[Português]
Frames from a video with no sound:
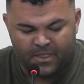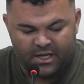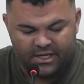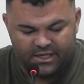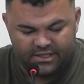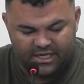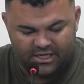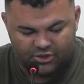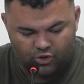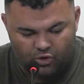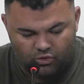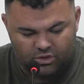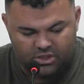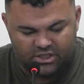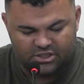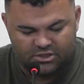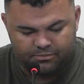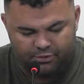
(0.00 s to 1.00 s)
e das
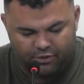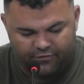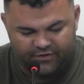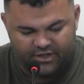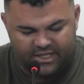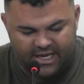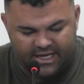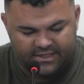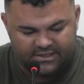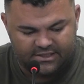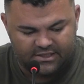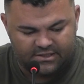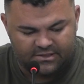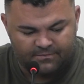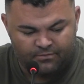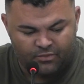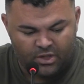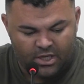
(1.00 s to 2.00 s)
outras providências.